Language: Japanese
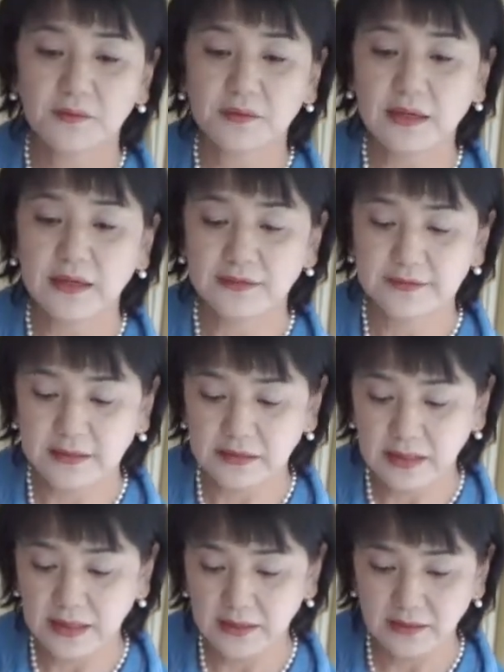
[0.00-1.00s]
こんな感じか
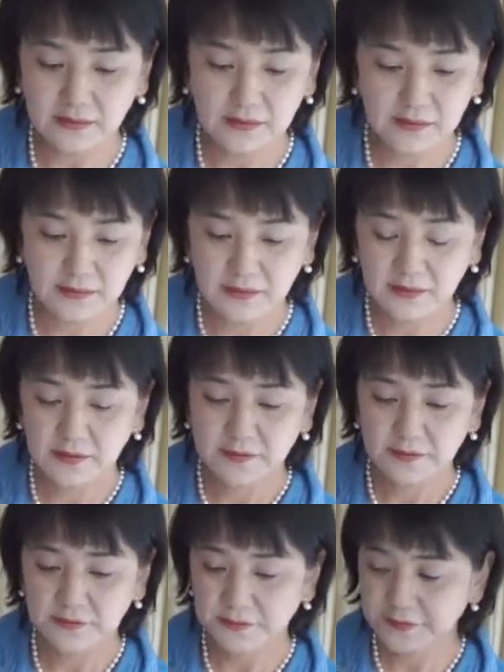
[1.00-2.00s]
な
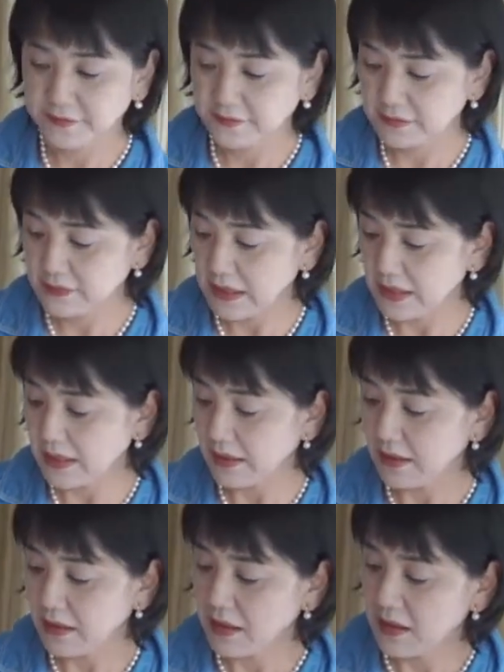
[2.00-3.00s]
そし
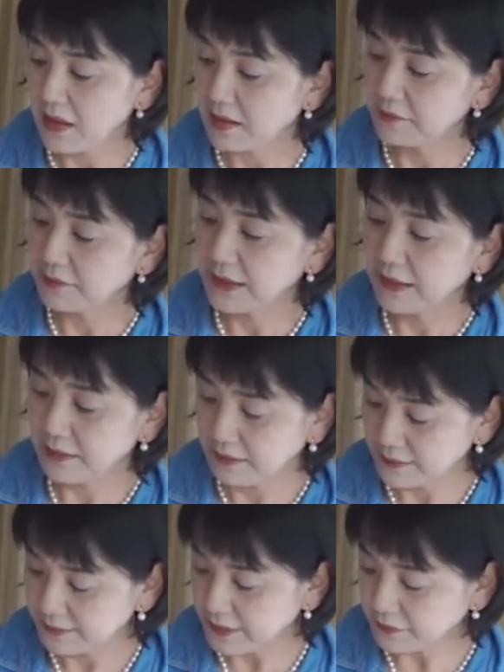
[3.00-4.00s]
てあのね
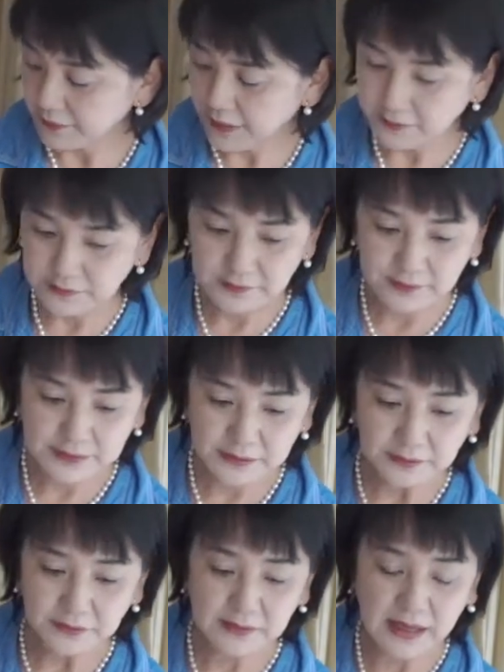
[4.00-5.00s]
芍薬
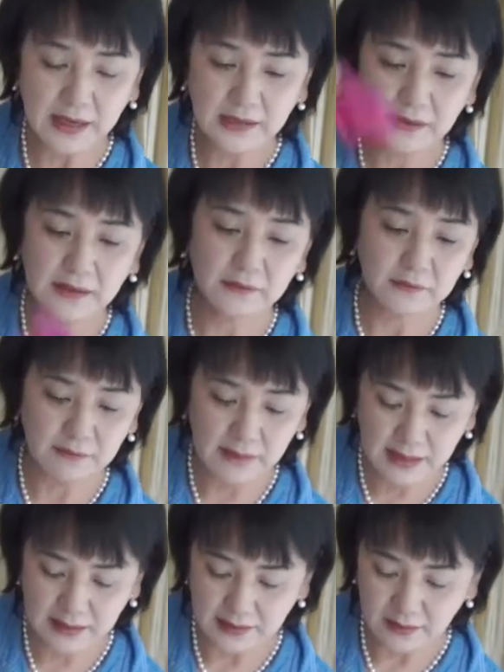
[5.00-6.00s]
色を変えたの
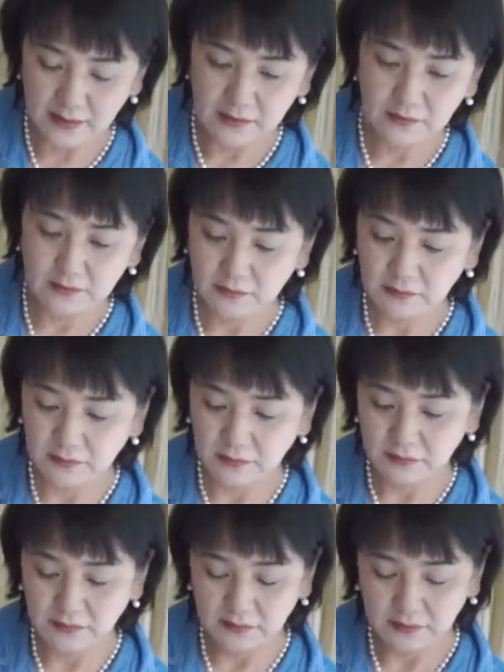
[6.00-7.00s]
は
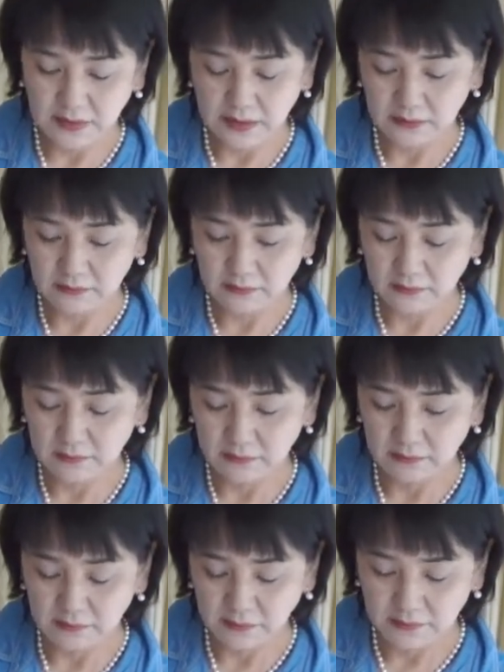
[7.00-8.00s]
こうあ
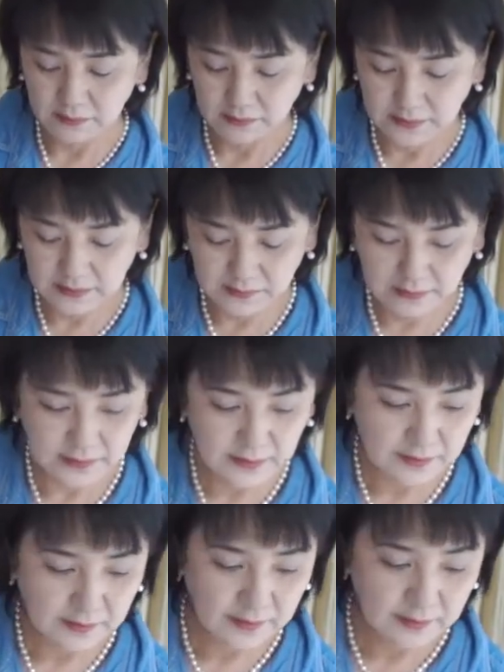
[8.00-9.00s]

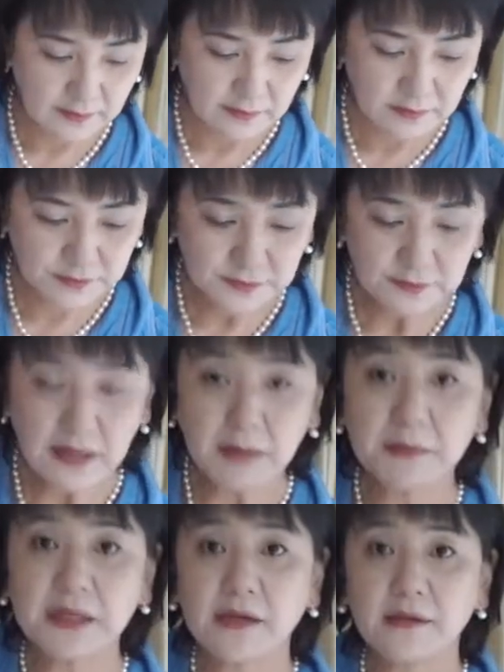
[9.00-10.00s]
のー、絨
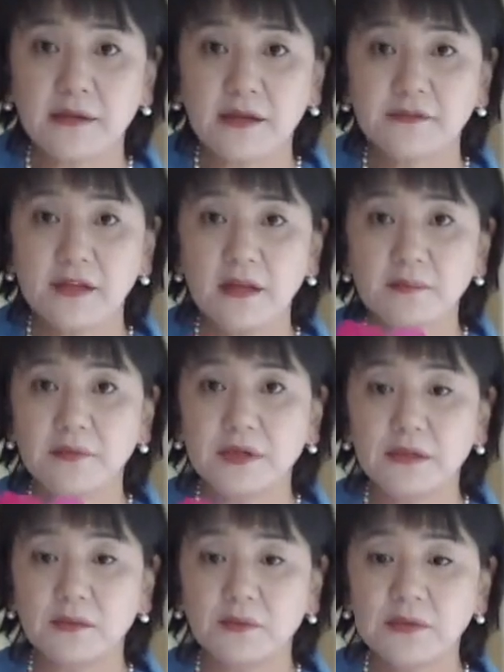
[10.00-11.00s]
毯みたいにね全
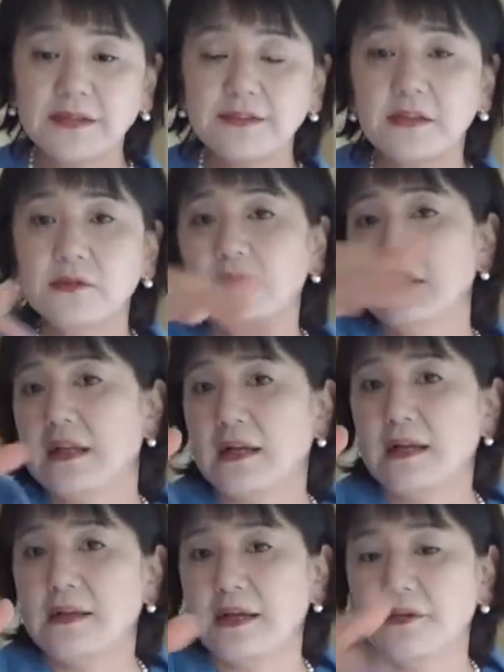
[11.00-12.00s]
部同じ色にな
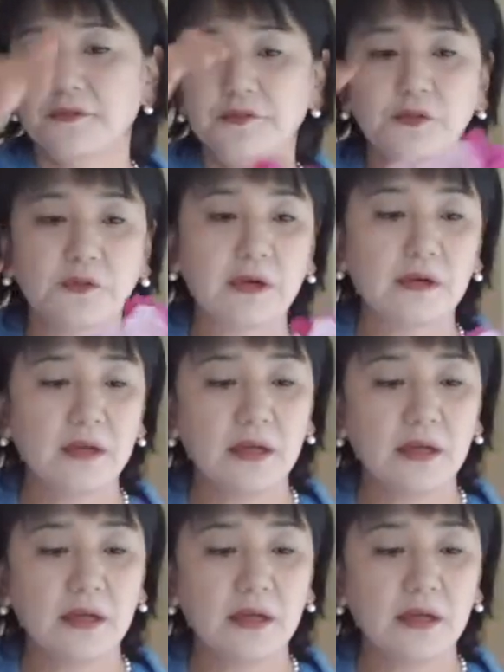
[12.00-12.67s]
らないようにちょっと